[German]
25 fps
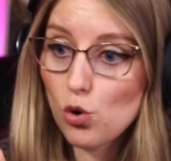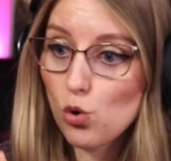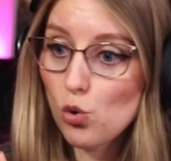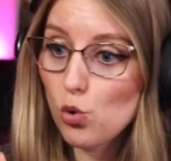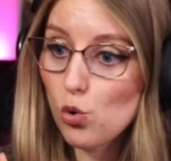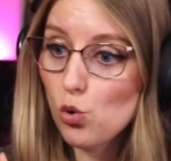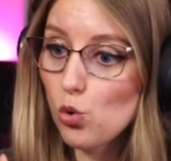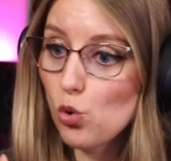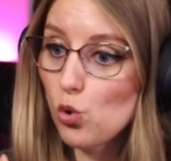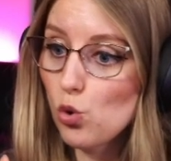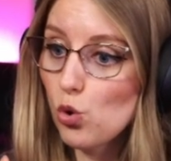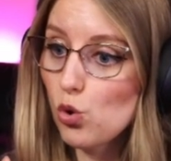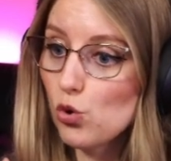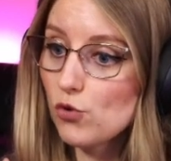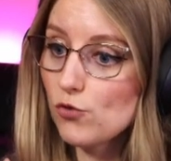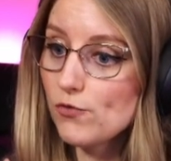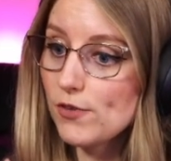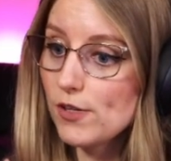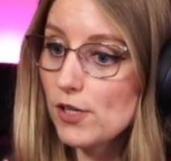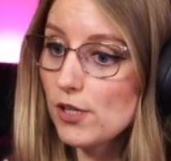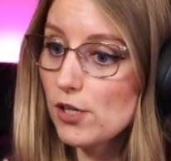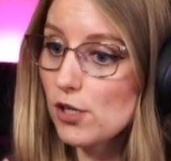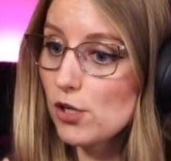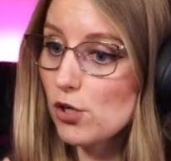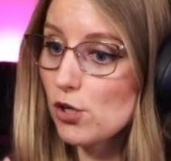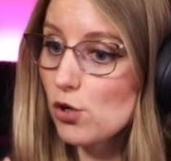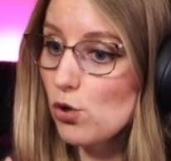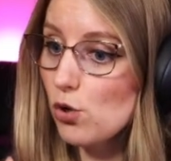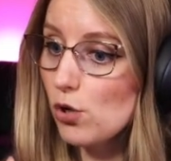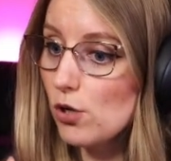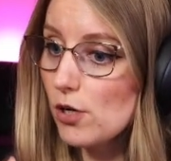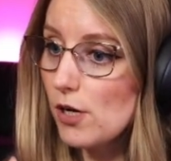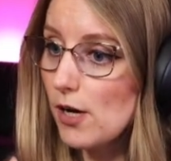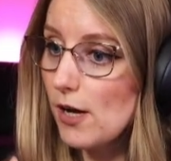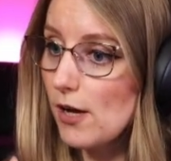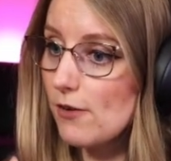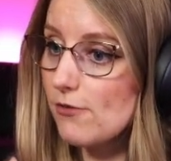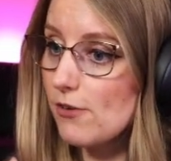und wir
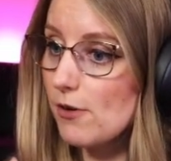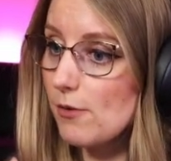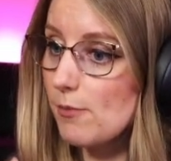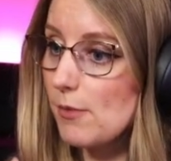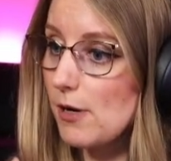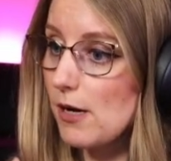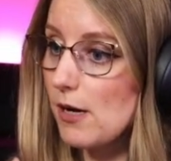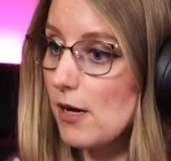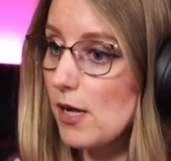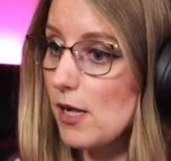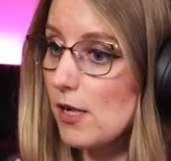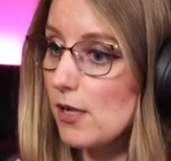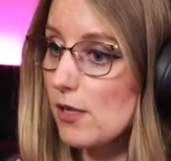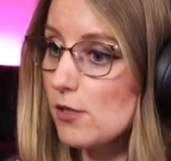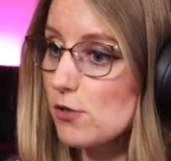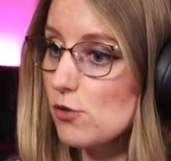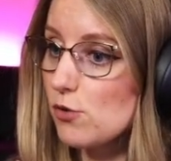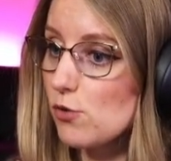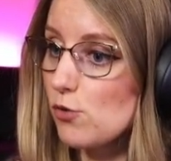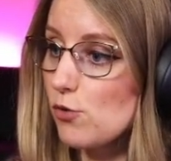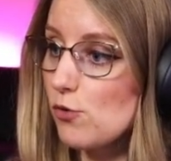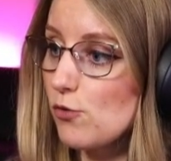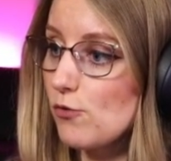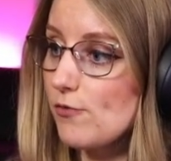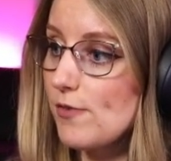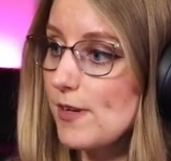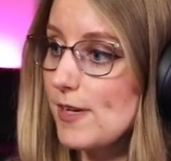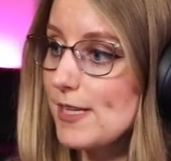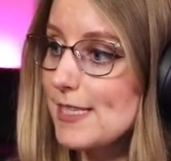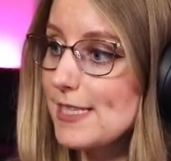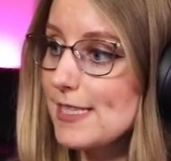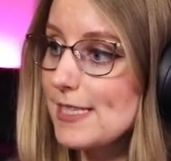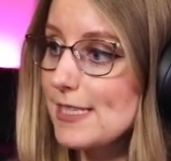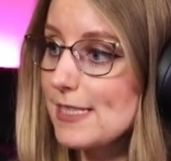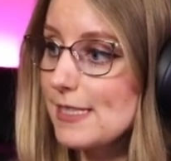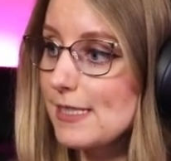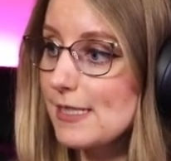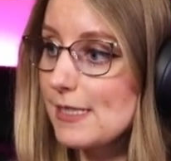gucken einfach mal so,
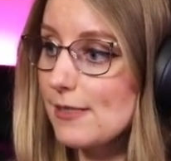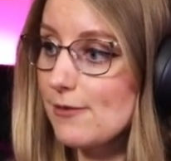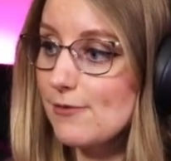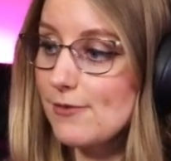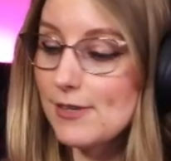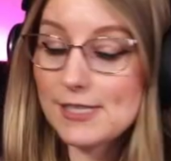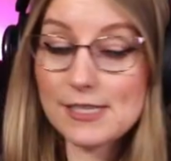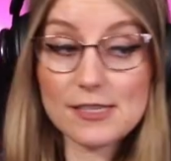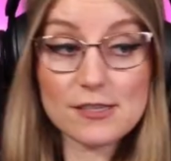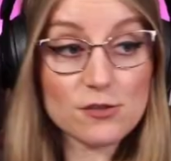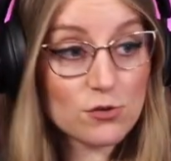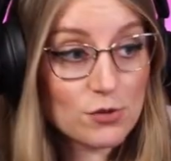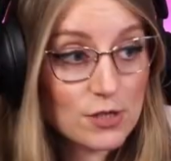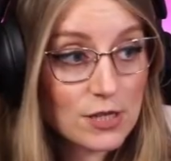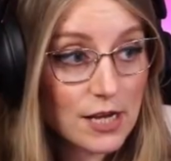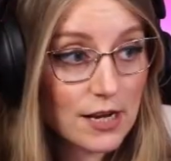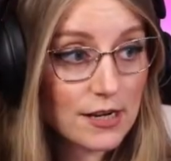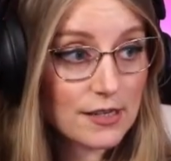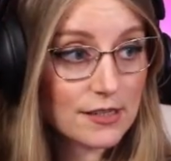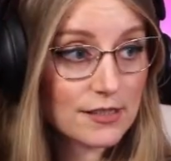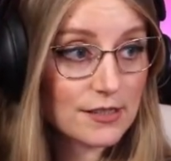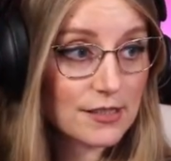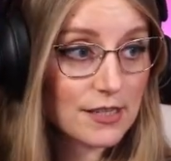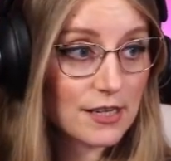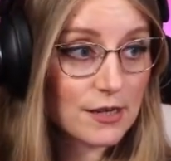was, äh, was er so sagt.